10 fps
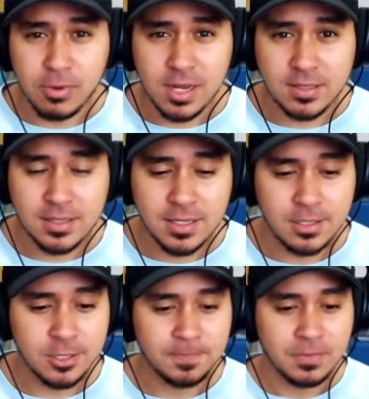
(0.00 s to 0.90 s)

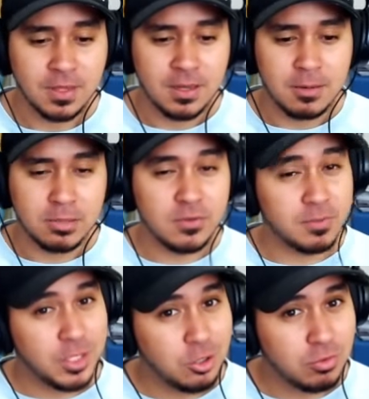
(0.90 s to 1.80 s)
President
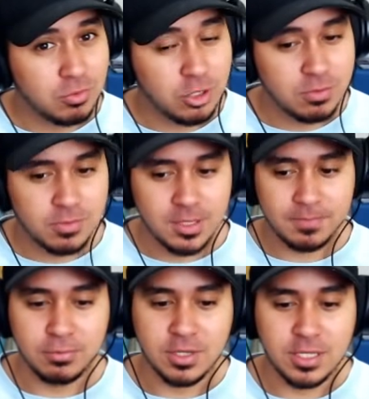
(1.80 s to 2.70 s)
Provavelmente o último,
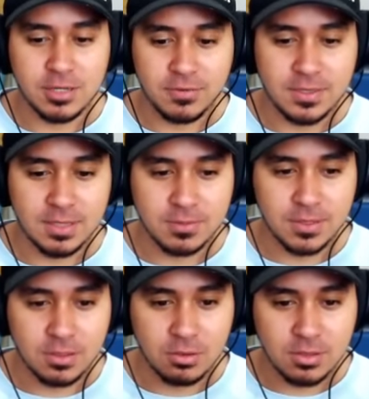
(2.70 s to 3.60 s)
né? Porque já
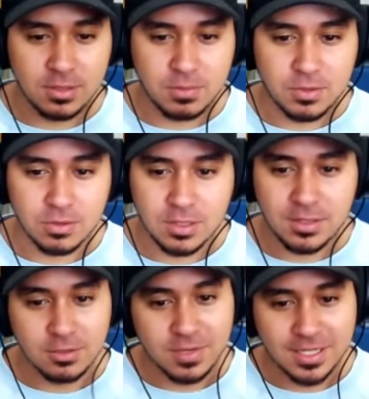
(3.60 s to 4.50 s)
fizemos aqui todas as
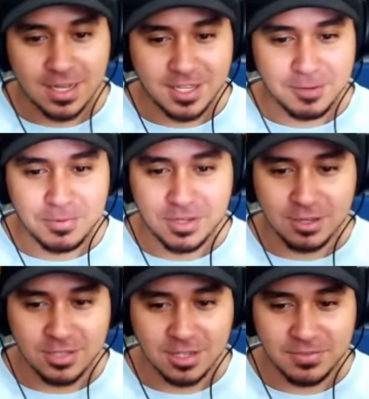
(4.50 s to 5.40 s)
missões, né? Não vai estar tá aqui
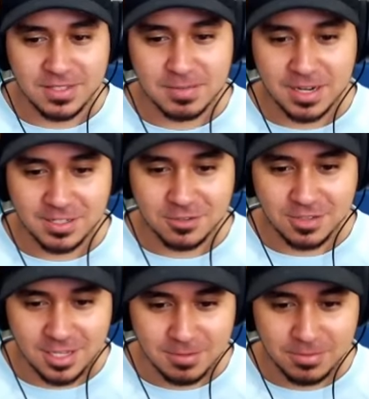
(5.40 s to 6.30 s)
porque eu já fiz a máquina do
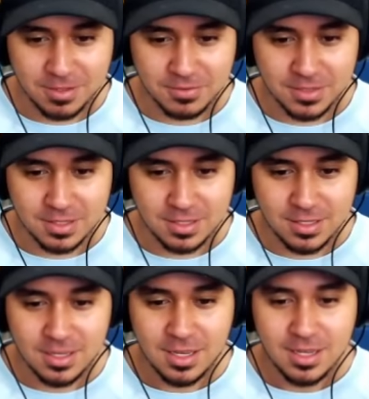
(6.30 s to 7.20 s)
tempo que fica
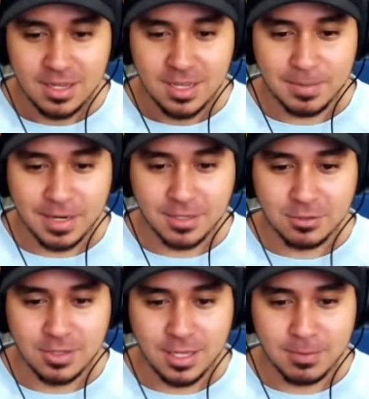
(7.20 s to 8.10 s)
aqui. E a máquina
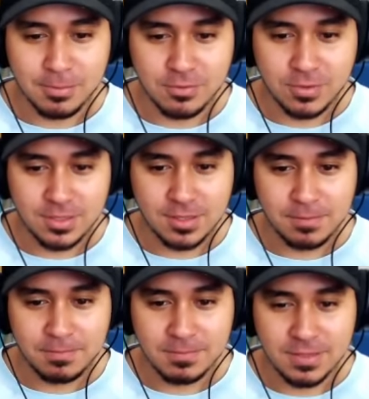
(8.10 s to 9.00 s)
do tempo
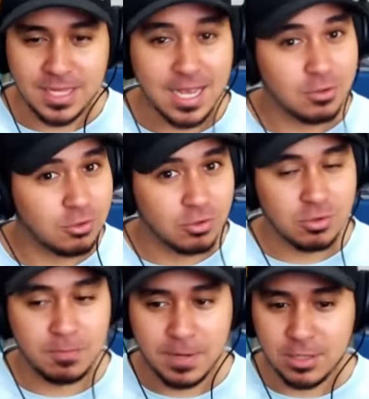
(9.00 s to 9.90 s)
você zera o
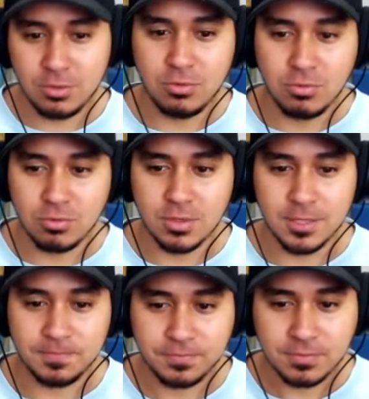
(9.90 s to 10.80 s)
jogo e perde tudo, né?